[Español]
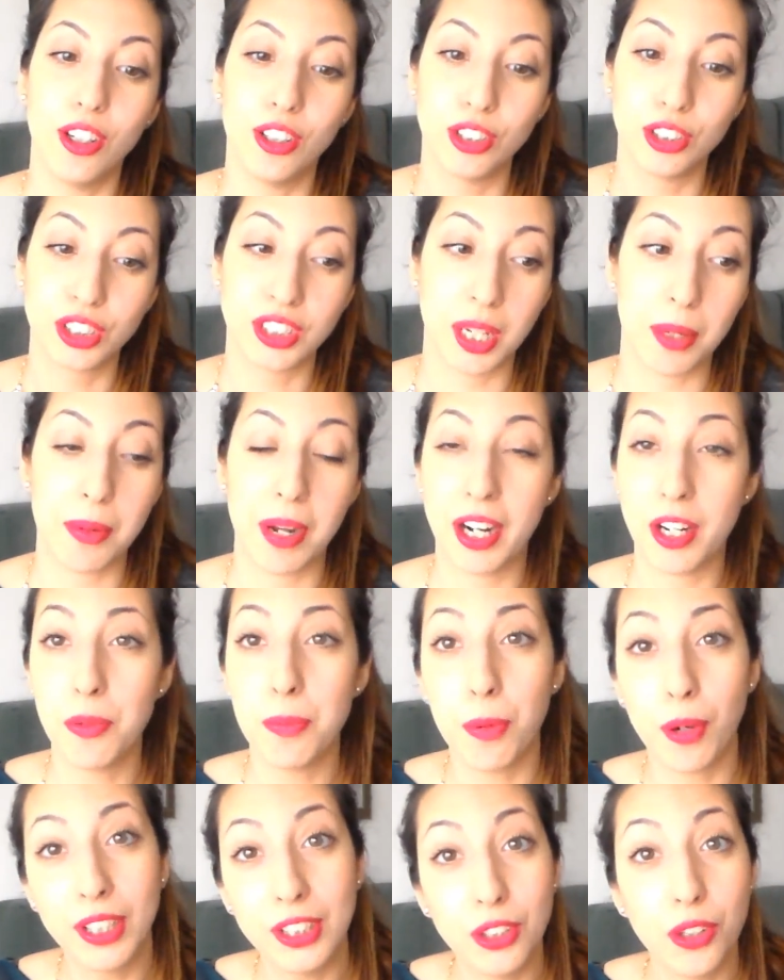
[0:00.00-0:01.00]
os hablaré
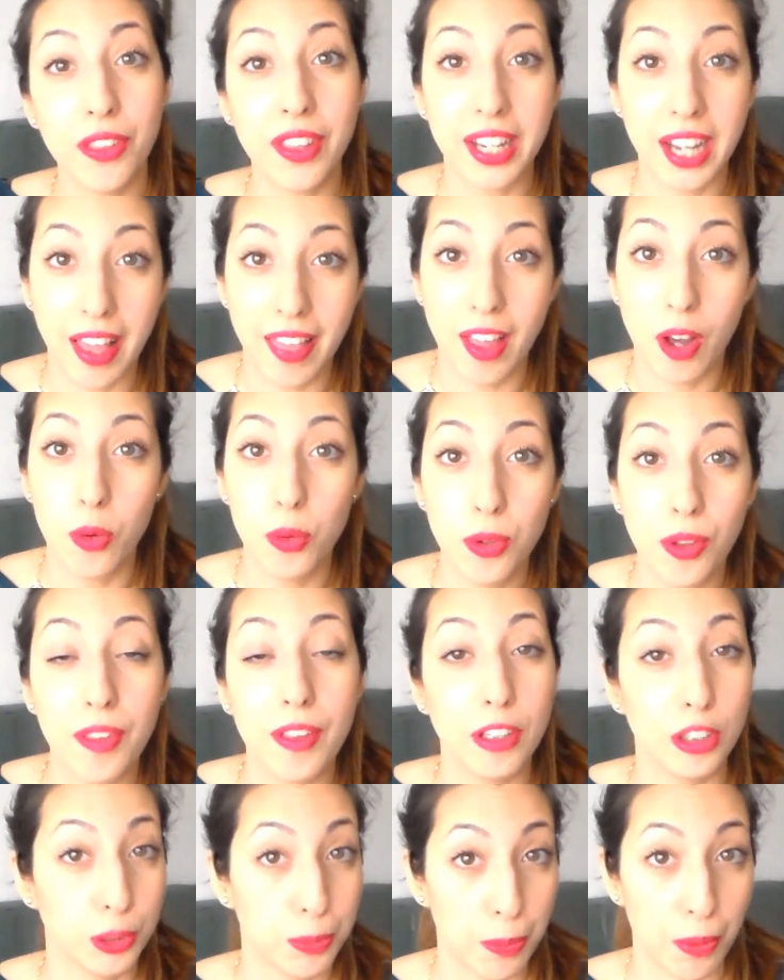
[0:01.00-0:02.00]
un poquito de cada uno
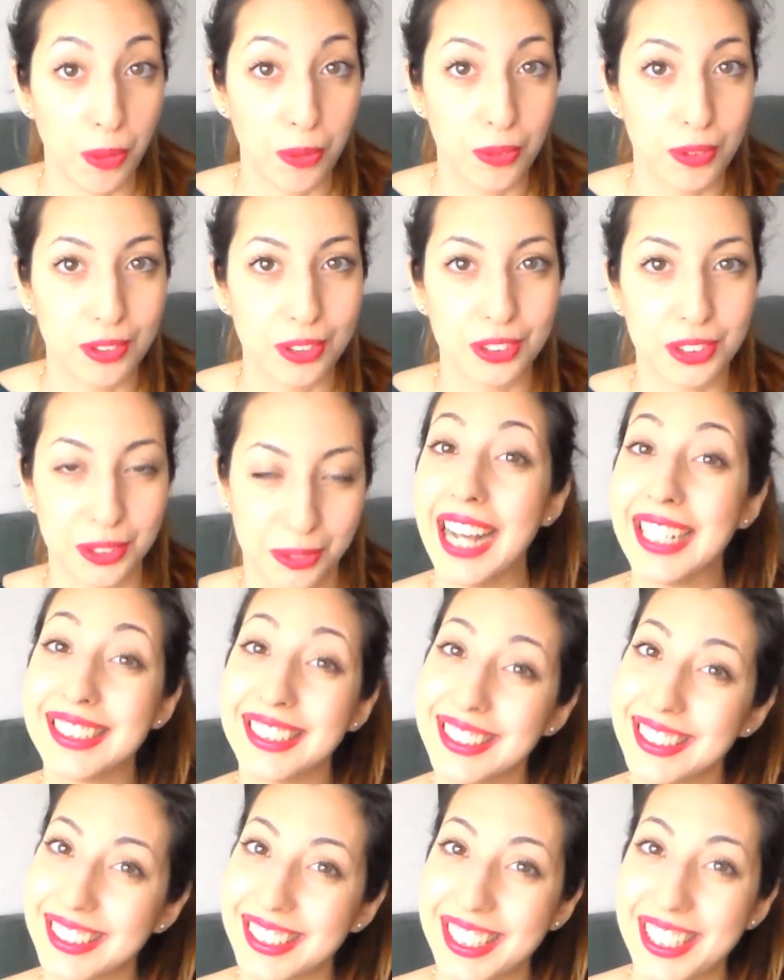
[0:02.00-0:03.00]
de los productos.
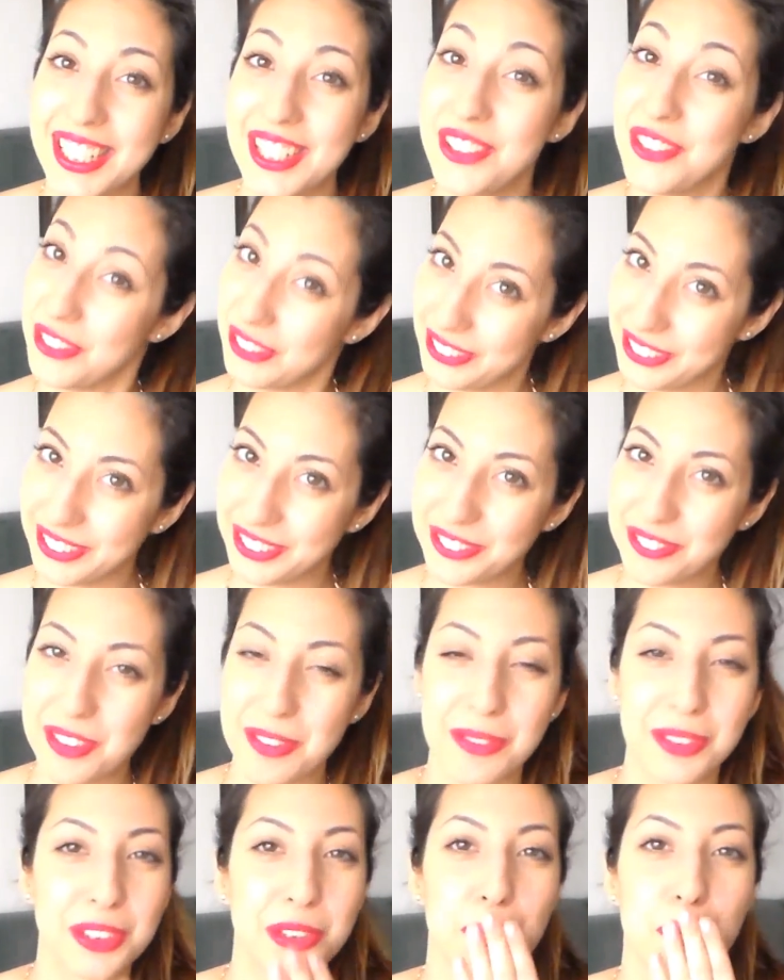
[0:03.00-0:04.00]
Así que luego nos
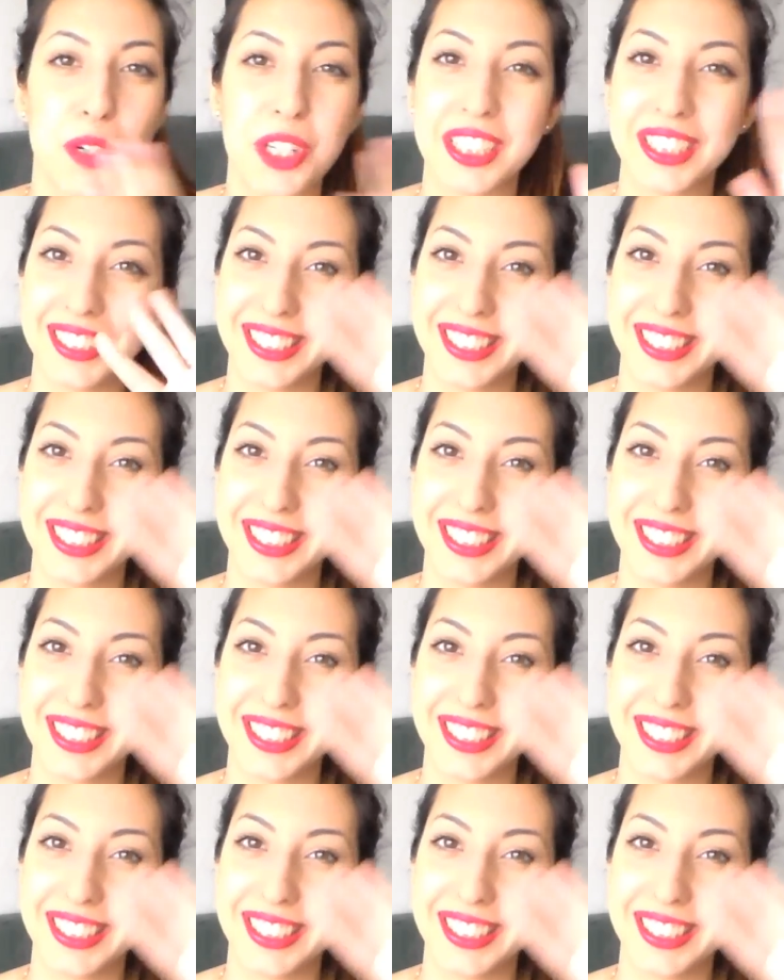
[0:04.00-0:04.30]
vemos.